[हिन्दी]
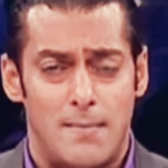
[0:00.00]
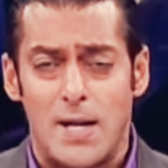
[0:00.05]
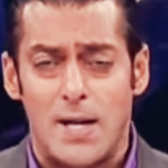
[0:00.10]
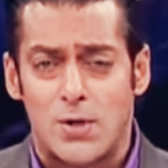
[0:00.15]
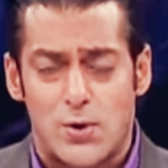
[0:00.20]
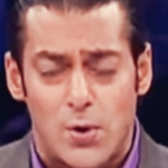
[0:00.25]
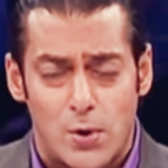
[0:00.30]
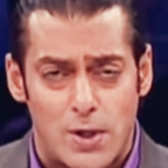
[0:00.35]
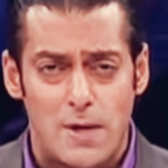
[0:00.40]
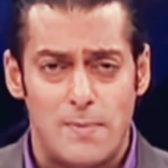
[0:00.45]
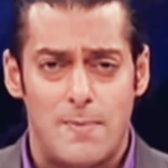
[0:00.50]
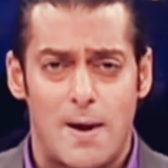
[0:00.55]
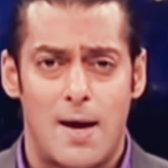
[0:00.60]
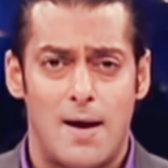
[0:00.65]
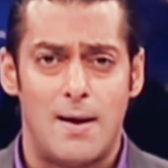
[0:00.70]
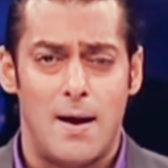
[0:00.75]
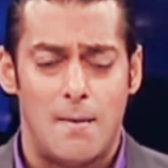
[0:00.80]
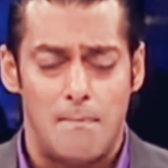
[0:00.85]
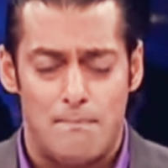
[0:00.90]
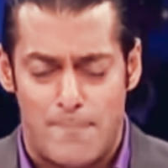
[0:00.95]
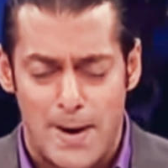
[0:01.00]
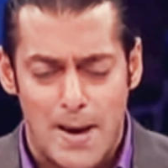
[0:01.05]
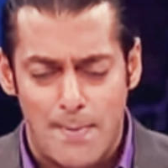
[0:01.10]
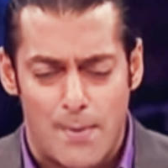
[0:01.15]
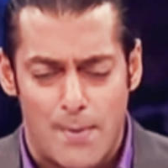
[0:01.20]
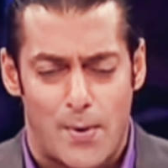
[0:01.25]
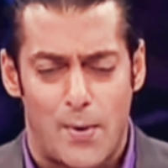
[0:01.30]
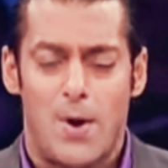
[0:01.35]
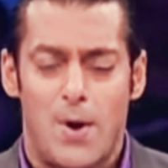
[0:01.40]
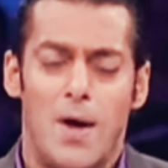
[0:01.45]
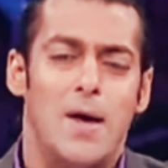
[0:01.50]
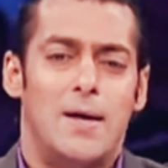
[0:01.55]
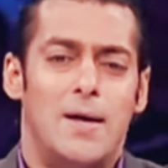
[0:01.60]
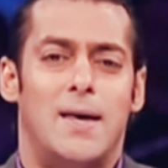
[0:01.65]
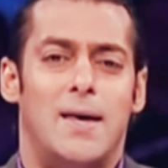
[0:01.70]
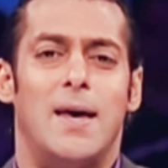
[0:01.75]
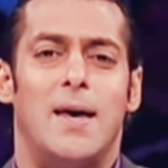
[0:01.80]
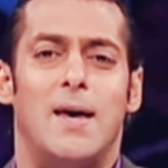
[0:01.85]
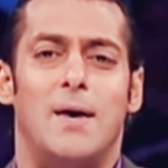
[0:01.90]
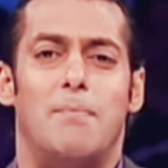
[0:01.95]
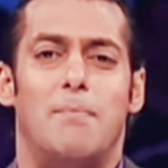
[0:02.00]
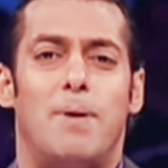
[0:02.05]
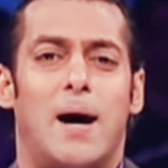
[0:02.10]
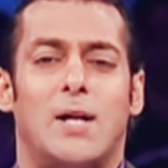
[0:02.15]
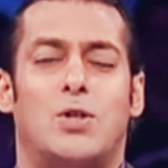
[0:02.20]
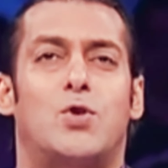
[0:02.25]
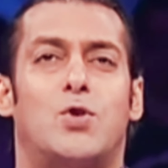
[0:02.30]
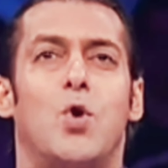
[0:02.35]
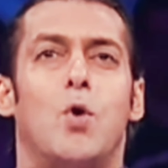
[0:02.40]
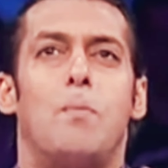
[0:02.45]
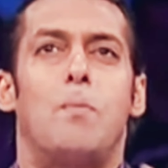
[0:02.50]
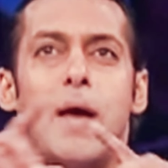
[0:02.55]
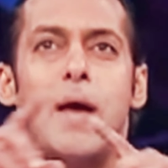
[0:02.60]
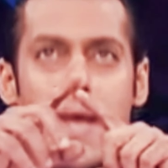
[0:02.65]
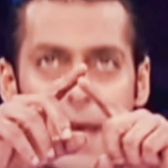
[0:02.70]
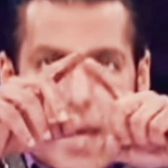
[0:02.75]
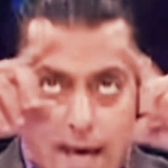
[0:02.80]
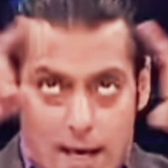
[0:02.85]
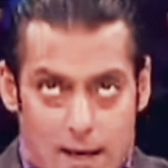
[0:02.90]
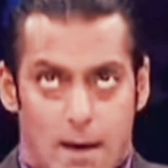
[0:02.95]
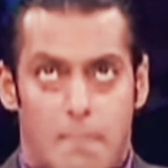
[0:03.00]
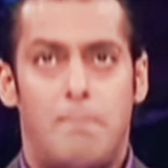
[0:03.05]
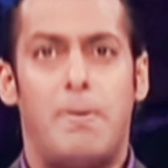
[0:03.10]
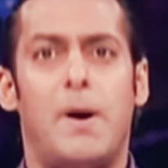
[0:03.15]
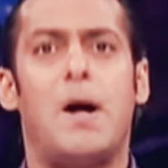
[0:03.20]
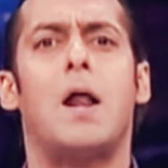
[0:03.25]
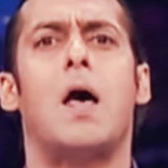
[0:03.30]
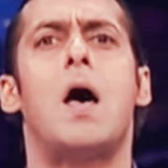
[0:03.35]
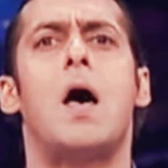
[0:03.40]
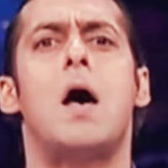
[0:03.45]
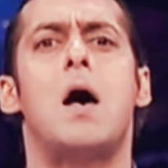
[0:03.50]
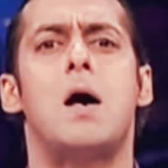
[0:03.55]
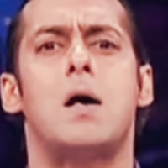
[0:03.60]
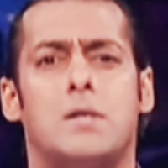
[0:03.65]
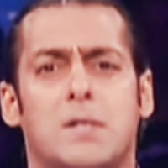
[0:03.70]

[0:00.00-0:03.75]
मेरी छोटी बहन बेबो के बाथरूम में एक बड़ा